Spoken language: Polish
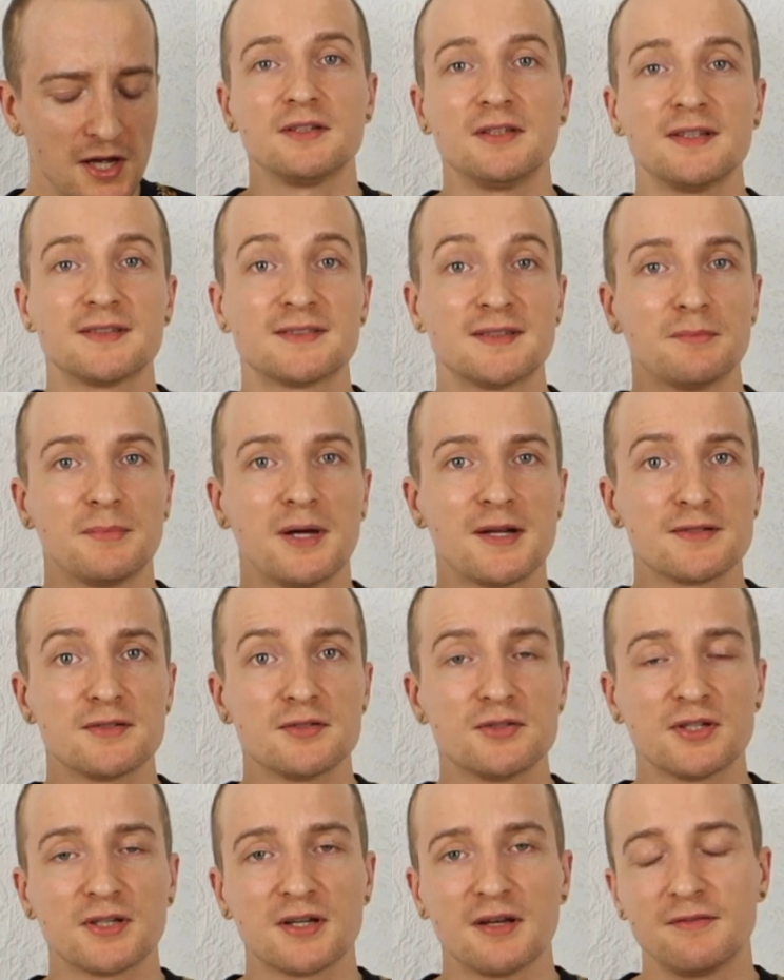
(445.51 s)
Jestem
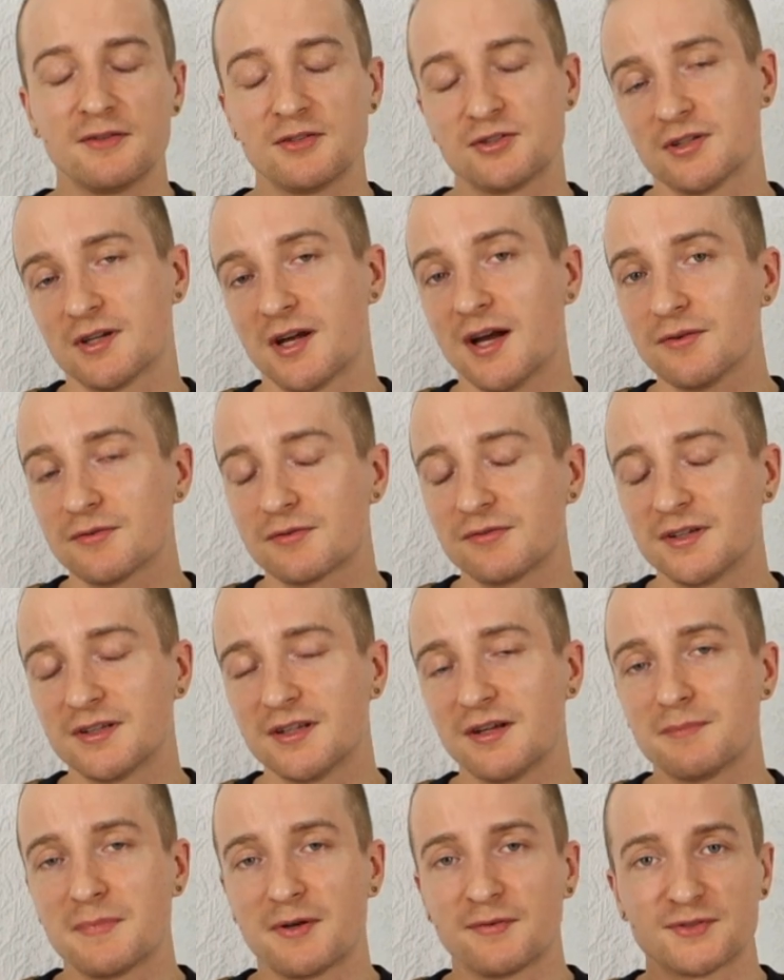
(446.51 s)
bardzo ciekawy, czy
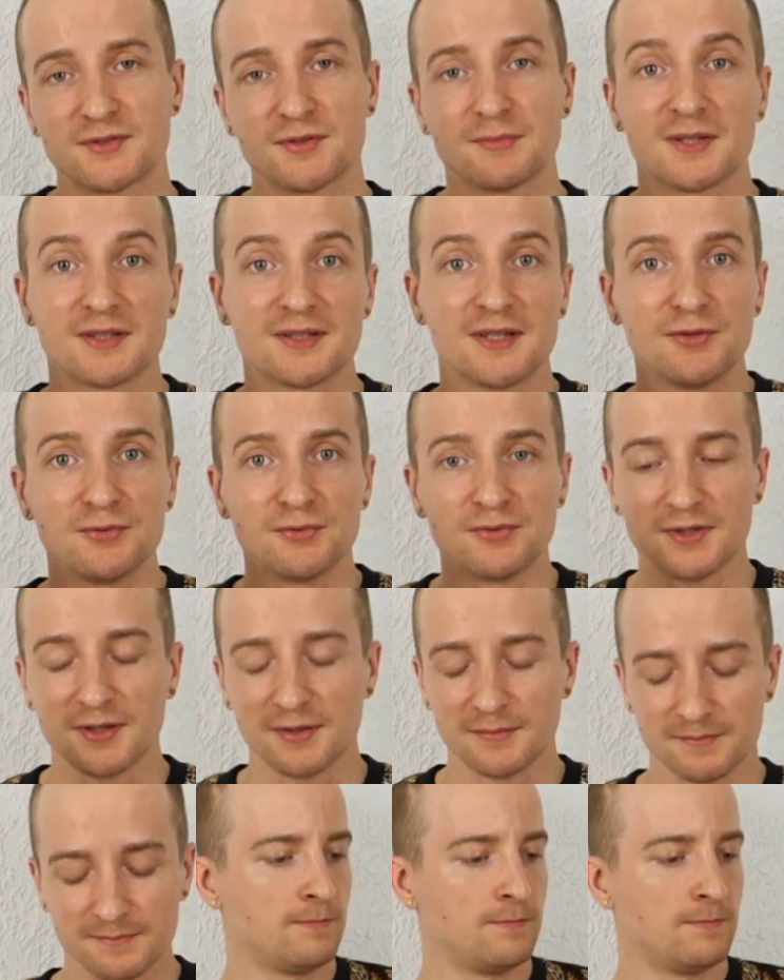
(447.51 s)
Ayurveda ma w sobie tę nutę.